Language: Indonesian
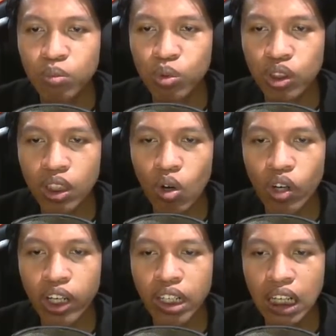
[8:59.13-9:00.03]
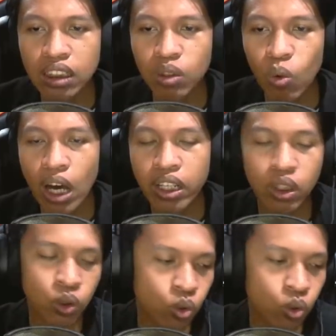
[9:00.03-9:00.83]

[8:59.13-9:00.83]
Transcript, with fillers: Buset. Oke, okay, nice. One hit